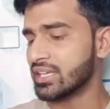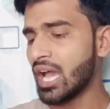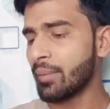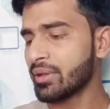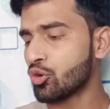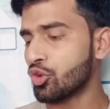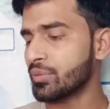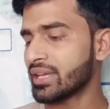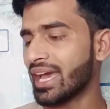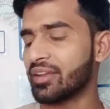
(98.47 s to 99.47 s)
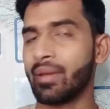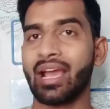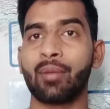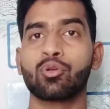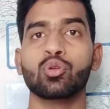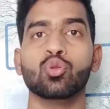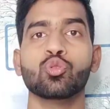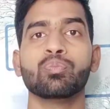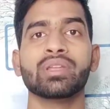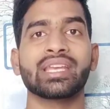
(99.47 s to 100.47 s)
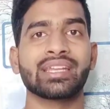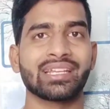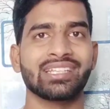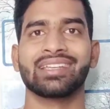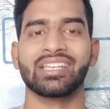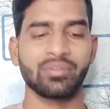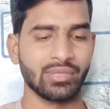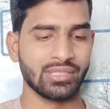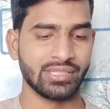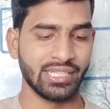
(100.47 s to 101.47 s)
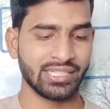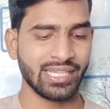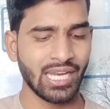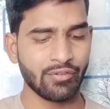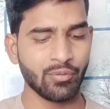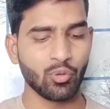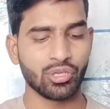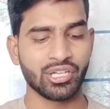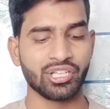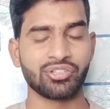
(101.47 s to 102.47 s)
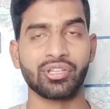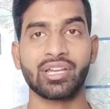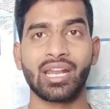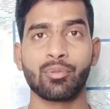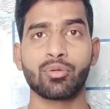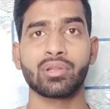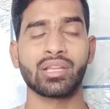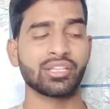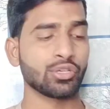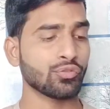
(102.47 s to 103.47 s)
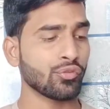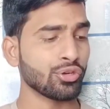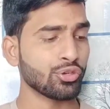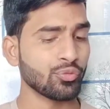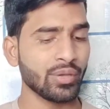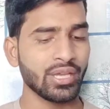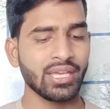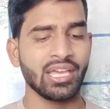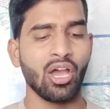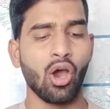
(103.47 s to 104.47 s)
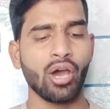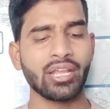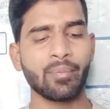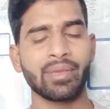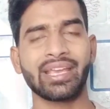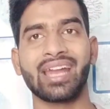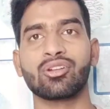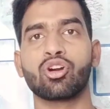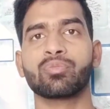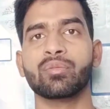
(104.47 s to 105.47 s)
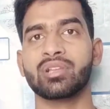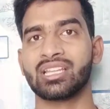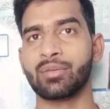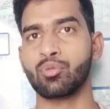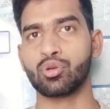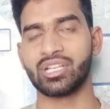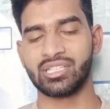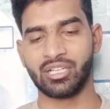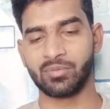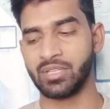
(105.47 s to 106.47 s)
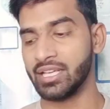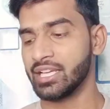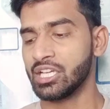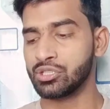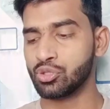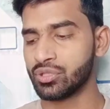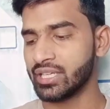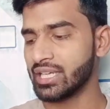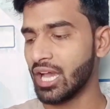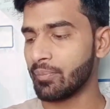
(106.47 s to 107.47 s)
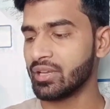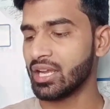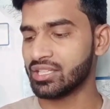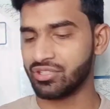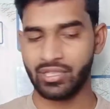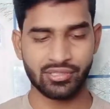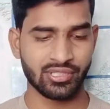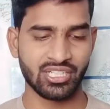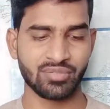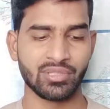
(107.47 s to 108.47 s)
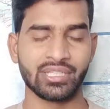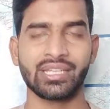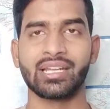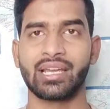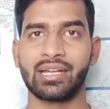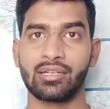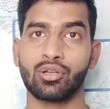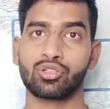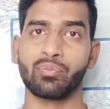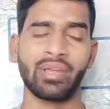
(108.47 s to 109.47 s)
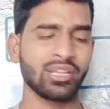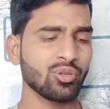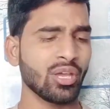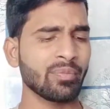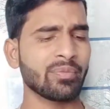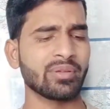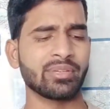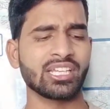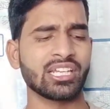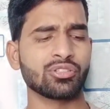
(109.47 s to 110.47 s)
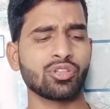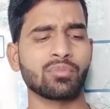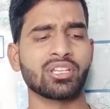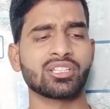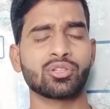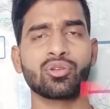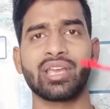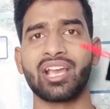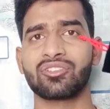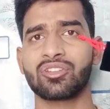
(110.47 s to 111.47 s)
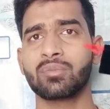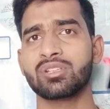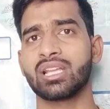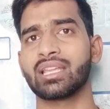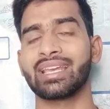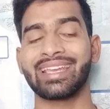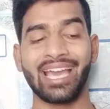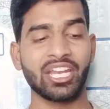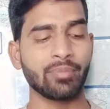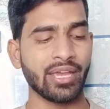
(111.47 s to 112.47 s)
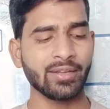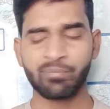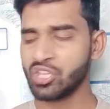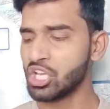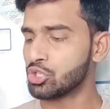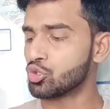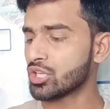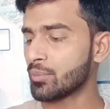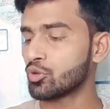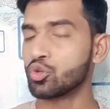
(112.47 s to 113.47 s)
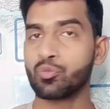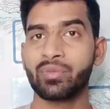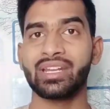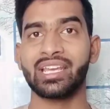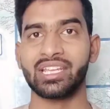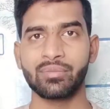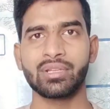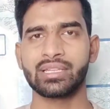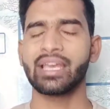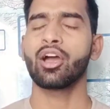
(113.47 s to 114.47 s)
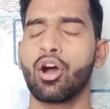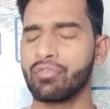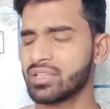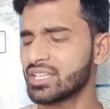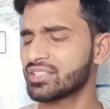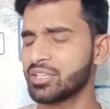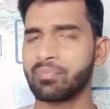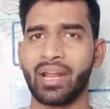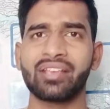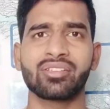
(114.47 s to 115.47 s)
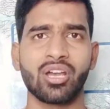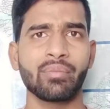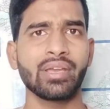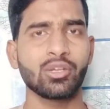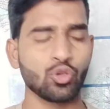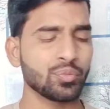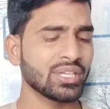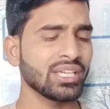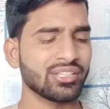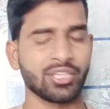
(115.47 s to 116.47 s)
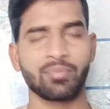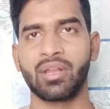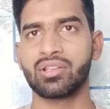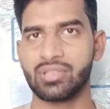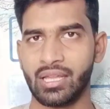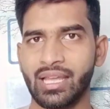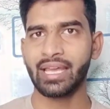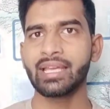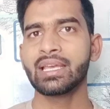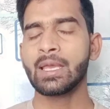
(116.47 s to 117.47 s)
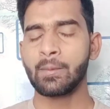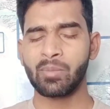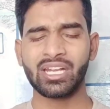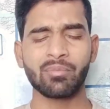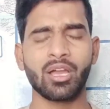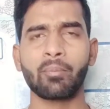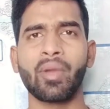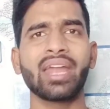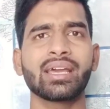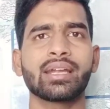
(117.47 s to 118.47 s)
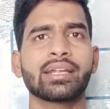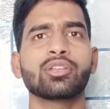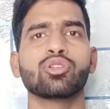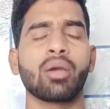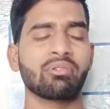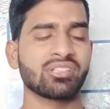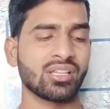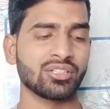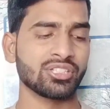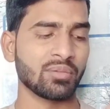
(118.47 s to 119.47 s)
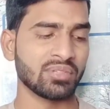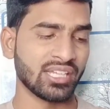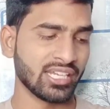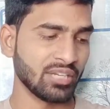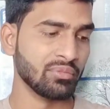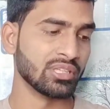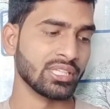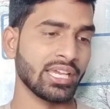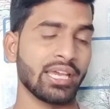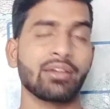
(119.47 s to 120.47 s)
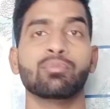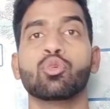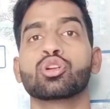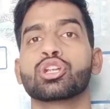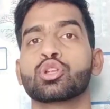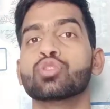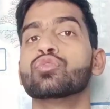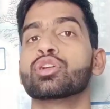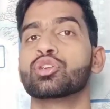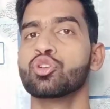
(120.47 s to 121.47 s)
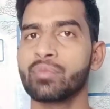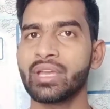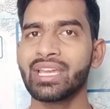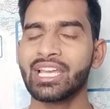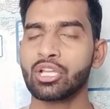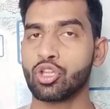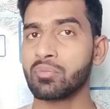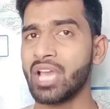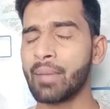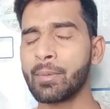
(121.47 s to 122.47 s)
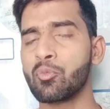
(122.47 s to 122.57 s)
यहाँ पे कोई भी कैरी बैग आपको लूप में देखने के लिए नहीं मिलती इसके अलावा बोटेड के स्टिकर आपको मिल जाती है टू फोर्टी टू में और यहाँ पे कैटलॉग भी मिल जाता है बोट की तरफ से जो कि यहाँ पे ना स्टिकर देखने की मिलती है ना कैटलॉग तो मेन तो यहाँ पे बेसिकली दोस्तों आप देख सकते हो एक एक्स्ट्रा मिल जाता है कैरी बैग जो कि आपको लूप में नहीं मिलता है ऑब्वियसली इसकी प्राइस कम है लूप की इसकी प्राइस ज़्यादा है बट हम कंपेयर कर रहे हैं तो यहाँ पर ज़्यादा चीज़ें हमें देखने के लिए मिलती है बोट टू में तो हम यहाँ पर